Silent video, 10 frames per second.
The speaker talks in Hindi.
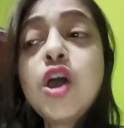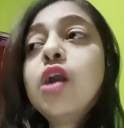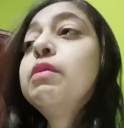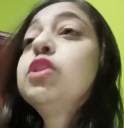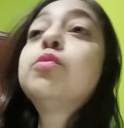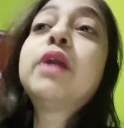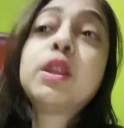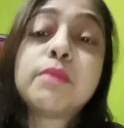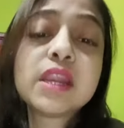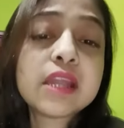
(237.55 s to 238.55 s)
और मैं तो बार
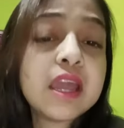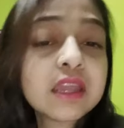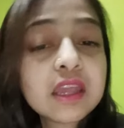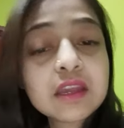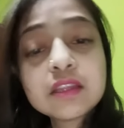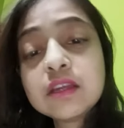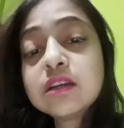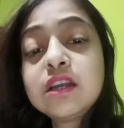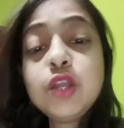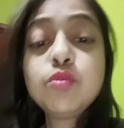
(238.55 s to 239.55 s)
बार कह कह के थक
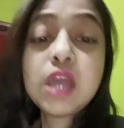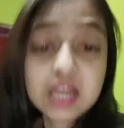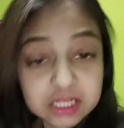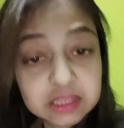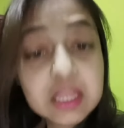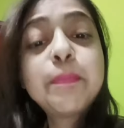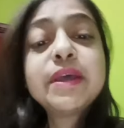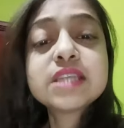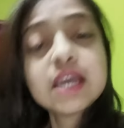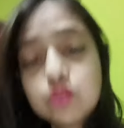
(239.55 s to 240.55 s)
गई हूँ यार इतना पैसा